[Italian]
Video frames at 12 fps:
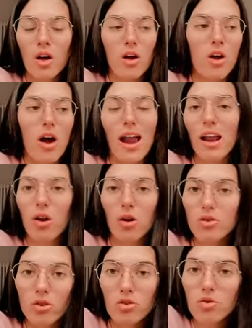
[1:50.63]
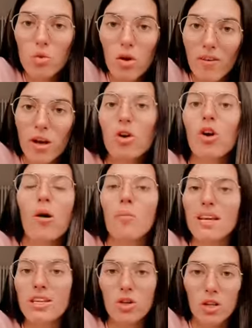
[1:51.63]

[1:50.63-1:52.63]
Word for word: alla London School of Economics,